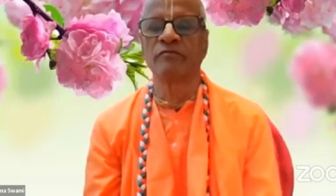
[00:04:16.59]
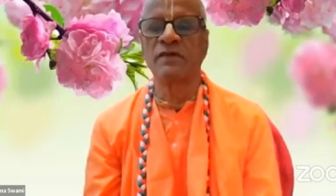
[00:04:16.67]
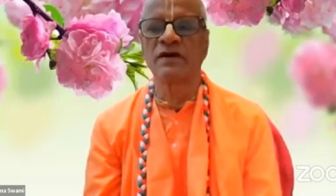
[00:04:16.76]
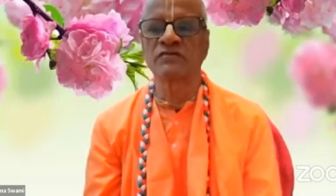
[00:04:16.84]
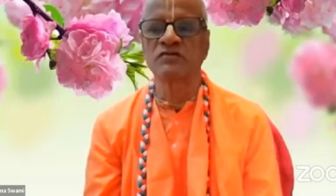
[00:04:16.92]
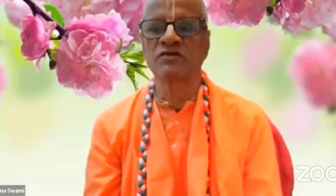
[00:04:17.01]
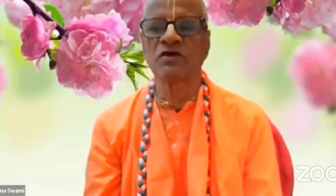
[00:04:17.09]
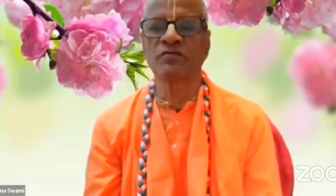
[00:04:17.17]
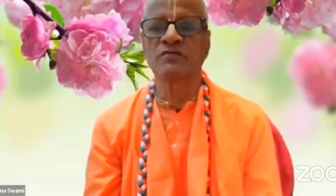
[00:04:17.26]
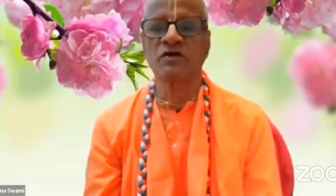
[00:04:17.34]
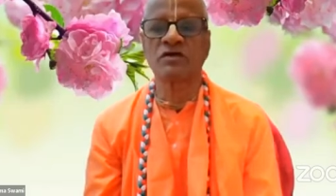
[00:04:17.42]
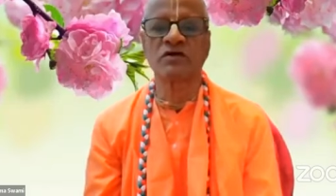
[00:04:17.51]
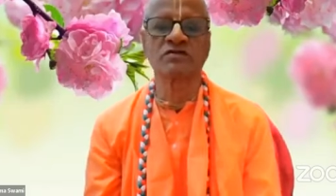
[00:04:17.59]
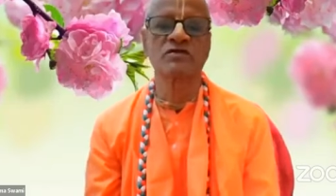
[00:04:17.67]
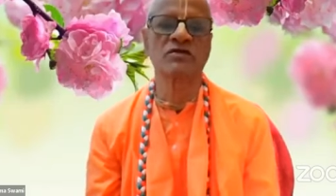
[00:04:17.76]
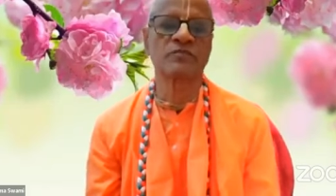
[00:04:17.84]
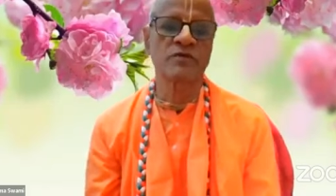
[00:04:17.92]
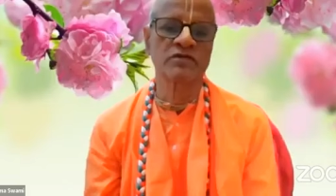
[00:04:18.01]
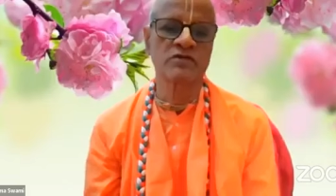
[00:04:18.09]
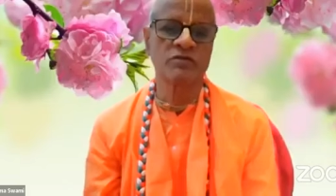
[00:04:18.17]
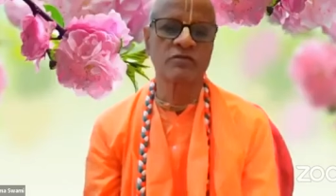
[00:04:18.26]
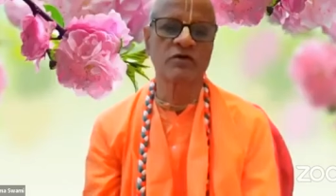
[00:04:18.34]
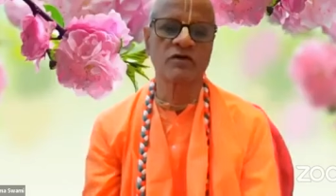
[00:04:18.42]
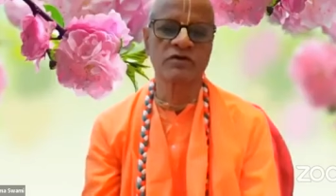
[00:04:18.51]
বাসুদেব শঙ্করসন
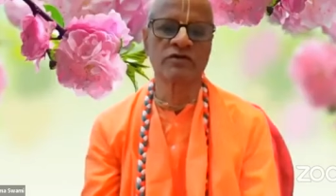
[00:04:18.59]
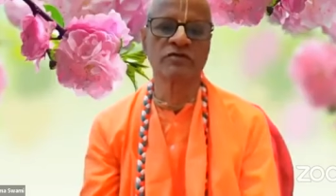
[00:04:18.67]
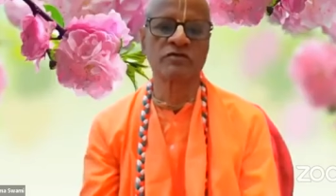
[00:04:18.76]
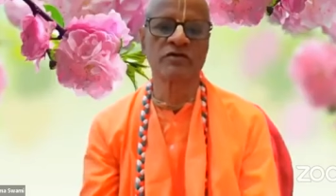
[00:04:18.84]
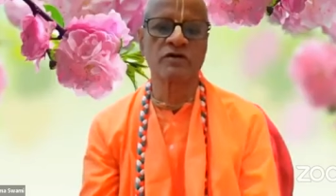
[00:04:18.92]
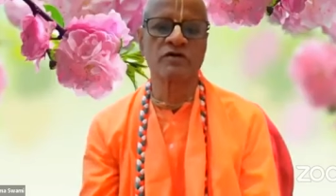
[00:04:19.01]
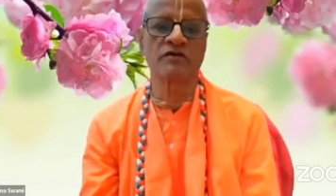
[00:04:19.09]
প্রদ্যুম্ন অনিরুদ্ধ